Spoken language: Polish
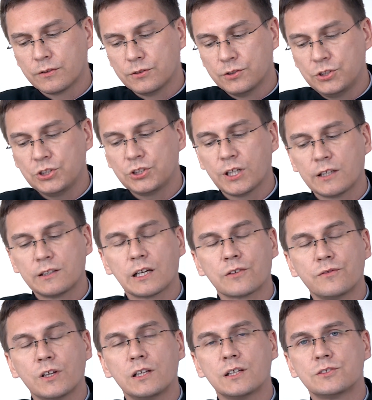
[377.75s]
dzisiaj tak
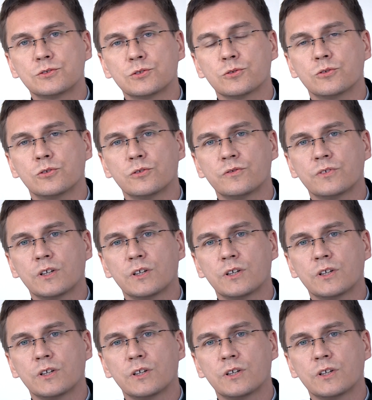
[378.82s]
wiele cudów,